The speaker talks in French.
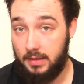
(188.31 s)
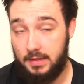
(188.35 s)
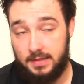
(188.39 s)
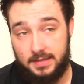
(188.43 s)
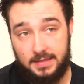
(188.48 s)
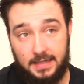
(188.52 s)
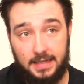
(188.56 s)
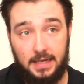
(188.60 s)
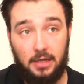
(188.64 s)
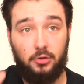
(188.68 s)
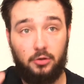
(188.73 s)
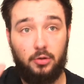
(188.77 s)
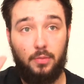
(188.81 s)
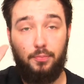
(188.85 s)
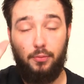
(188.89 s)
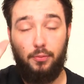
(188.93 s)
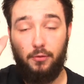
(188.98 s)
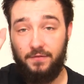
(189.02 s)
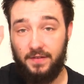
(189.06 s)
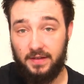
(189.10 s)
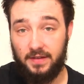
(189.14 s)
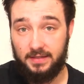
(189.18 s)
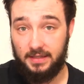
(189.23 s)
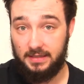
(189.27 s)
C'est-à-dire que
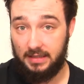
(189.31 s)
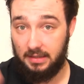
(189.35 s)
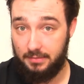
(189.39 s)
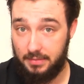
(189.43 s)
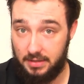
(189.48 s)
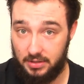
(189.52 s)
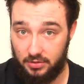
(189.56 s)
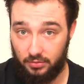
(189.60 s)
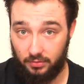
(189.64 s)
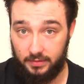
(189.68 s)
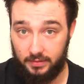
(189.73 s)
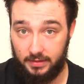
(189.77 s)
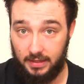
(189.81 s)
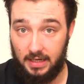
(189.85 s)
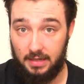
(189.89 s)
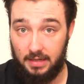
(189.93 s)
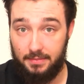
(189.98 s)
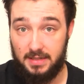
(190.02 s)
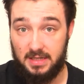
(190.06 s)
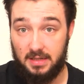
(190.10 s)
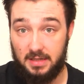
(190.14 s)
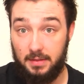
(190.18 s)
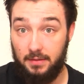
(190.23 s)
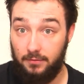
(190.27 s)
pour faire cette émission de télé,
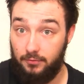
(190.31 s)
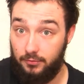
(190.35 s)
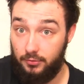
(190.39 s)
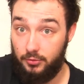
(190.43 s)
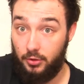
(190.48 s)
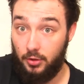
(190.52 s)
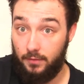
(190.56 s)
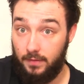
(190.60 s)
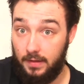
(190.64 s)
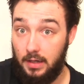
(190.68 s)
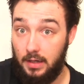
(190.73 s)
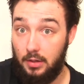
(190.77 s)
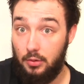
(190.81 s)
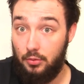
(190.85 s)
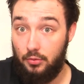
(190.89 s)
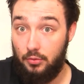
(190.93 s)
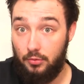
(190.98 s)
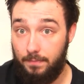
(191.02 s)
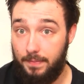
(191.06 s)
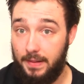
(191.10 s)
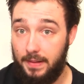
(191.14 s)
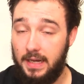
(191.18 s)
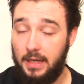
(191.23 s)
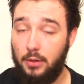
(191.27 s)
mes amis, vous devez
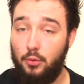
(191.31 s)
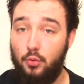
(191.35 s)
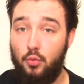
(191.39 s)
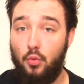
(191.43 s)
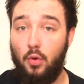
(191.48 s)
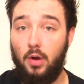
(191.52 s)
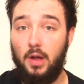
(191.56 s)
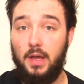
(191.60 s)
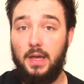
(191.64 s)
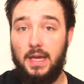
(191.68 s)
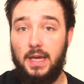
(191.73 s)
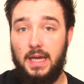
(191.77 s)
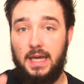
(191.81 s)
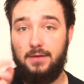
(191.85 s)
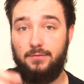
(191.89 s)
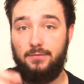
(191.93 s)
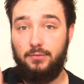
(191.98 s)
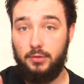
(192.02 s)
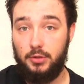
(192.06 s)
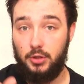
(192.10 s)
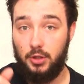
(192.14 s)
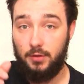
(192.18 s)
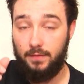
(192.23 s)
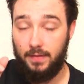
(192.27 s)
louper les cours. Et
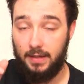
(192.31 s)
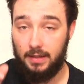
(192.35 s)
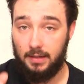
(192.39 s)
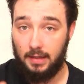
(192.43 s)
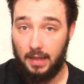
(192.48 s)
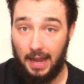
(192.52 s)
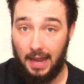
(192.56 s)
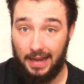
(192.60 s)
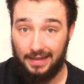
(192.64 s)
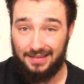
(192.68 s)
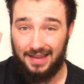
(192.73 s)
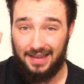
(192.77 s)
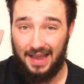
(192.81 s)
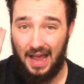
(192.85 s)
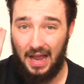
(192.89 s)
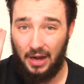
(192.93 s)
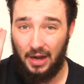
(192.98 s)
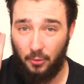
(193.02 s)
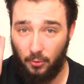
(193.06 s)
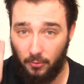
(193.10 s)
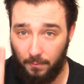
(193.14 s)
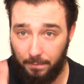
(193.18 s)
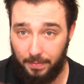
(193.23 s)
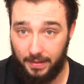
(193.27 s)
vous devez être
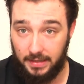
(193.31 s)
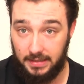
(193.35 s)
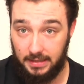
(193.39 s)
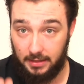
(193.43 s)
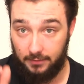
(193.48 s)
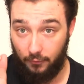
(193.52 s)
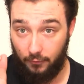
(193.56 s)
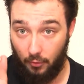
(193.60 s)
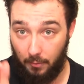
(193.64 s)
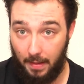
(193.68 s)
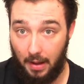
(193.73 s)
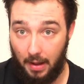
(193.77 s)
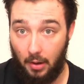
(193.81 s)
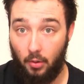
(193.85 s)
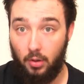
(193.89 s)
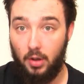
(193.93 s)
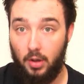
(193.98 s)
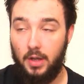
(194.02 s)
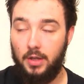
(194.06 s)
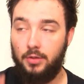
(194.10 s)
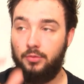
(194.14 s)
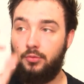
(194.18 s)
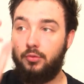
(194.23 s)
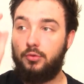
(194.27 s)
accompagné de vos parents.
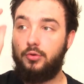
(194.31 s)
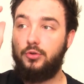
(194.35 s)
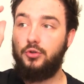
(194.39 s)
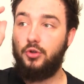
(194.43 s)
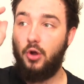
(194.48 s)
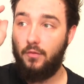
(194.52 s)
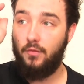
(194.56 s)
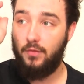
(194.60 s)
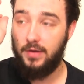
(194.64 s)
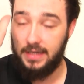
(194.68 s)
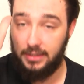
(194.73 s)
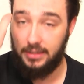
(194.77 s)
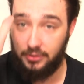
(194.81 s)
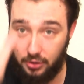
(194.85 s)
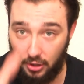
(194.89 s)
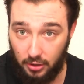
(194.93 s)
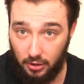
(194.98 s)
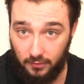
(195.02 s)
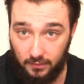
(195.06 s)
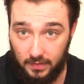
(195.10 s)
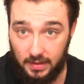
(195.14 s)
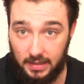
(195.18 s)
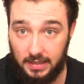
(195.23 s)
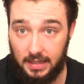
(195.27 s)
Donc n'envoyez
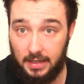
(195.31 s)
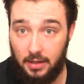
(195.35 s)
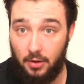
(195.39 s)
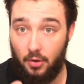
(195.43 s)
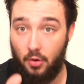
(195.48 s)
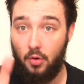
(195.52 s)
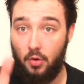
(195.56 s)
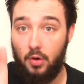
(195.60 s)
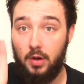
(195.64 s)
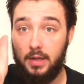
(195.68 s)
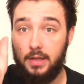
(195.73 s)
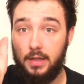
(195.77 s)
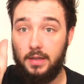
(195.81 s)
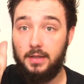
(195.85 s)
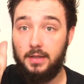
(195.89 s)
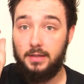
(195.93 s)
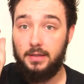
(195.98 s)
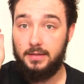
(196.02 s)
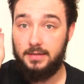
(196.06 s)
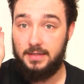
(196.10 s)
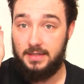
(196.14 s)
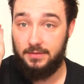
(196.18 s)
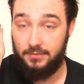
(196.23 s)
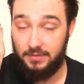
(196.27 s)
qu'une vidéo
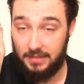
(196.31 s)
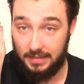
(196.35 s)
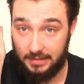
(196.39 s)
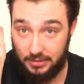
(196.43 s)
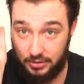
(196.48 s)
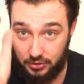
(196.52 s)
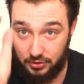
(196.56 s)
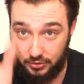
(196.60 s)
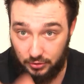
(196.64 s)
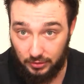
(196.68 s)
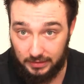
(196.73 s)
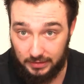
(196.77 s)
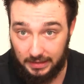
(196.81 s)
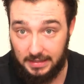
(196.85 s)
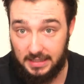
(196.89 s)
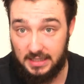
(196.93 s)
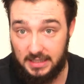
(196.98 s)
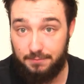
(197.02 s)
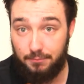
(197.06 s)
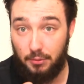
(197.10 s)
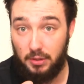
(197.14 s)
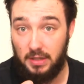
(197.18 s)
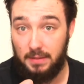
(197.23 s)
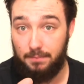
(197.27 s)
si vous êtes sûr d'être
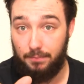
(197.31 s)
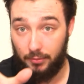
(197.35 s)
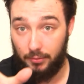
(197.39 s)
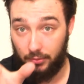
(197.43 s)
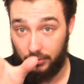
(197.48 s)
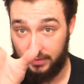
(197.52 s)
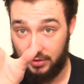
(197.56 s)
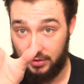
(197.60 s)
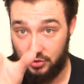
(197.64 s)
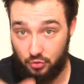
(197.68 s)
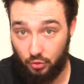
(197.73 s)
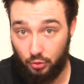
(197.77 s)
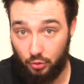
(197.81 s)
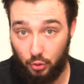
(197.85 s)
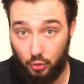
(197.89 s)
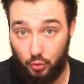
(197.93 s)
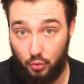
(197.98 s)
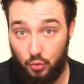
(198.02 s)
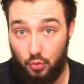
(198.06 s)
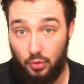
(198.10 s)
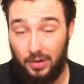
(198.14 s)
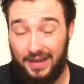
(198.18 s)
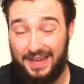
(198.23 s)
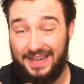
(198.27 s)
disponible pendant ces jours de
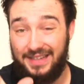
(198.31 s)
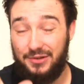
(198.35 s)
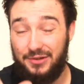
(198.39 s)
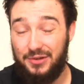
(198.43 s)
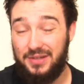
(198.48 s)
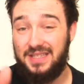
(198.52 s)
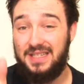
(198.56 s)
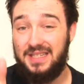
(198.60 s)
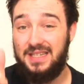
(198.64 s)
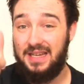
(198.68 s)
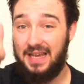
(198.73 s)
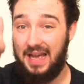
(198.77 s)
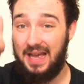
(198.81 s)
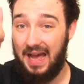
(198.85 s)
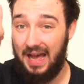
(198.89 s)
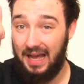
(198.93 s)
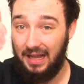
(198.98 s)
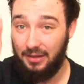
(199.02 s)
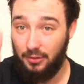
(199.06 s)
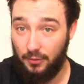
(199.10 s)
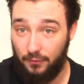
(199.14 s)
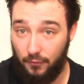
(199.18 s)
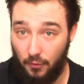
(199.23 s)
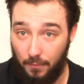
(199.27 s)
cours et que si
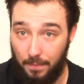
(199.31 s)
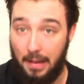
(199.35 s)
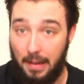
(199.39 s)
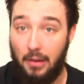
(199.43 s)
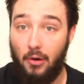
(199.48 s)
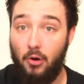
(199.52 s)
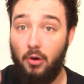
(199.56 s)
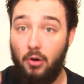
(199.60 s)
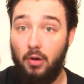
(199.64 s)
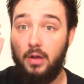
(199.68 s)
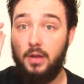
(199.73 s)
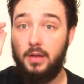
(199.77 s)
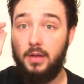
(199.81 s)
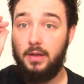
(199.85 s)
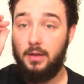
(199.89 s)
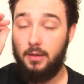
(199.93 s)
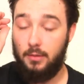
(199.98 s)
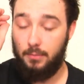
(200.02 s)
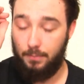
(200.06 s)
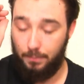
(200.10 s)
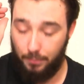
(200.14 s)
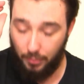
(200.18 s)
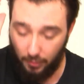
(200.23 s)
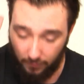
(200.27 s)
un de vos parents
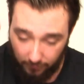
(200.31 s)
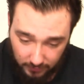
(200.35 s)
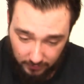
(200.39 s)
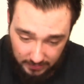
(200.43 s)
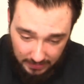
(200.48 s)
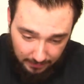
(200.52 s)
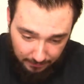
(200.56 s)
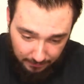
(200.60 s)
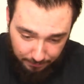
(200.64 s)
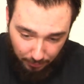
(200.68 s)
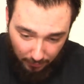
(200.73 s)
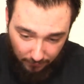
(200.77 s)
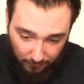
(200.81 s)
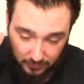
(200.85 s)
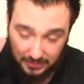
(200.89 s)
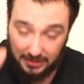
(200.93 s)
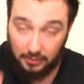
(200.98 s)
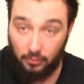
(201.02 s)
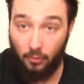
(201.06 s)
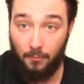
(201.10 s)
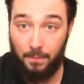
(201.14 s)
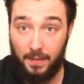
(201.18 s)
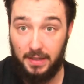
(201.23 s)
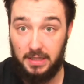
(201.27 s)
peut vous, peut vous
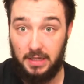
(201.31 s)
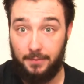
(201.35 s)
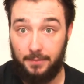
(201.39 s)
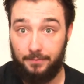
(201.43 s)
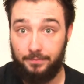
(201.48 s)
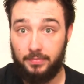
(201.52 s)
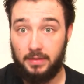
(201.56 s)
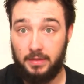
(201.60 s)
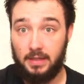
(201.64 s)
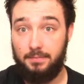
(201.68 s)
accompagner.